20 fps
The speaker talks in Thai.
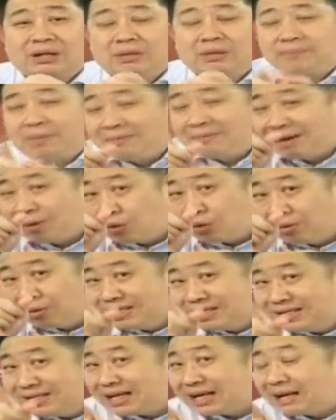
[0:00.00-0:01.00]
แปลว่าคน
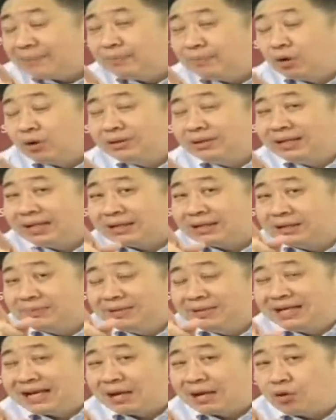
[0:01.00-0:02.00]
ที่จะรับรถเนี่ยคือ
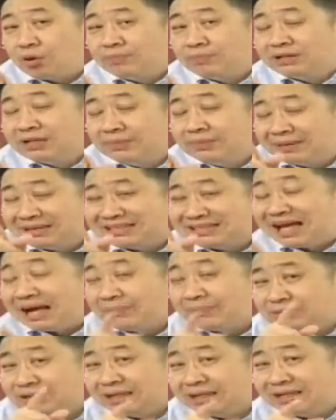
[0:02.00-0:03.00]
มีนาคมคือมัน สา
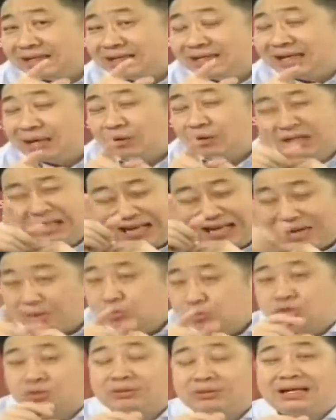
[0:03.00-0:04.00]
มถึงสี่ เดือนที่แล้วหรือเร็ว
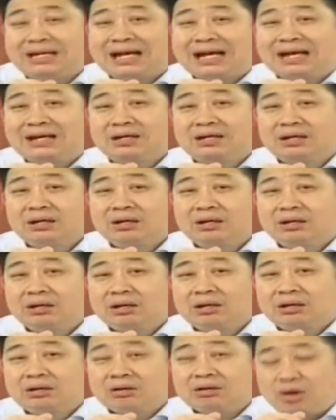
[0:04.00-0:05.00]
สุดเนี่ยนะ
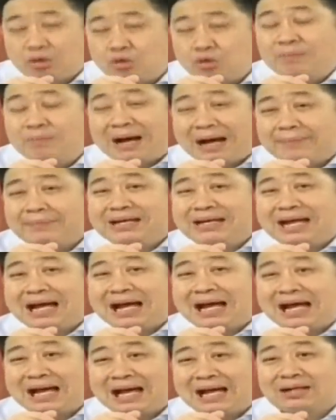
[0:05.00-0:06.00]
ก็กุมภามีนา
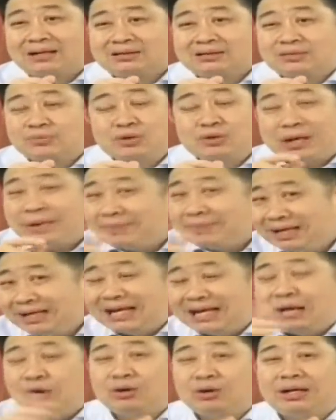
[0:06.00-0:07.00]
อ่ะสมมุติ Camry
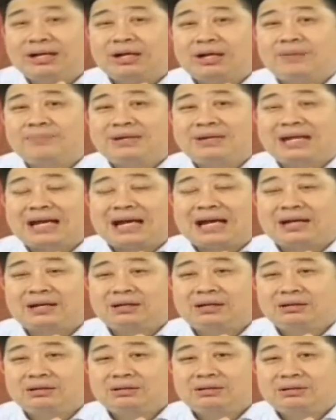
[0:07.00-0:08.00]
ได้รถเลยก็มีนา
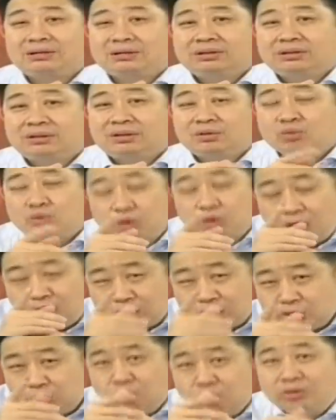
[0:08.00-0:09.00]
คุณล
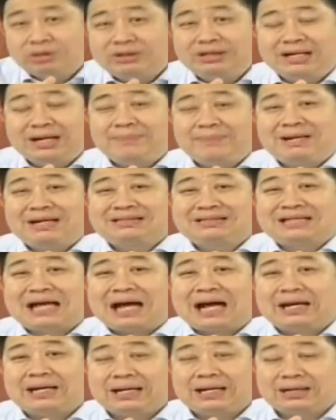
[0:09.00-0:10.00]
องดูเดือนเมษา
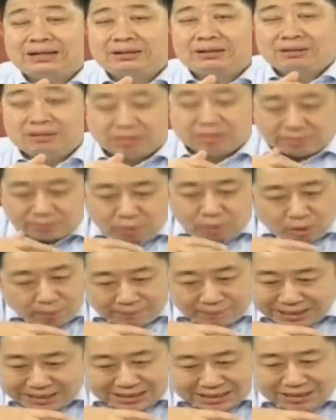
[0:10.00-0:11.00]
ดิผม
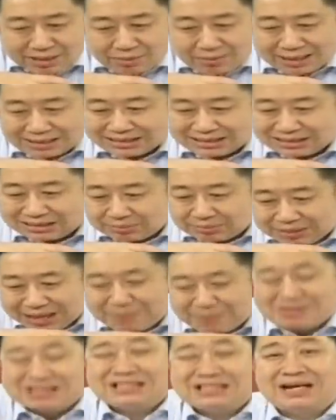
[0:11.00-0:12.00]
ไม่เชื่อว่า สี่สิบเจ็
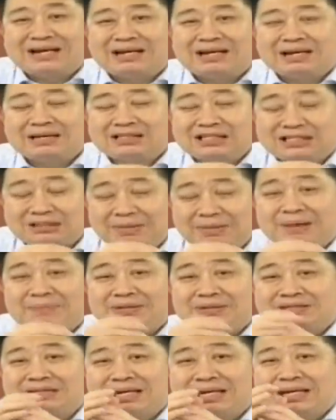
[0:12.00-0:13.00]
ดเปอร์เซ็นต์ สี่สิบเอ็ด
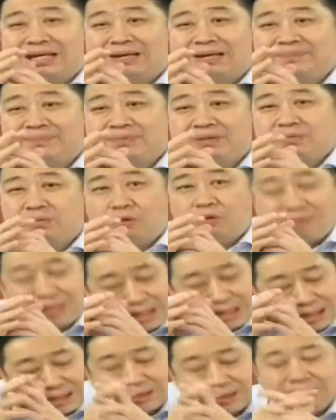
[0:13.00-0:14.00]
เปอร์เซ็นต์ นะผมว่า
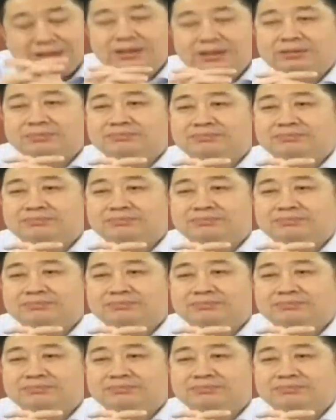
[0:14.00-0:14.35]
เกินครึ่ง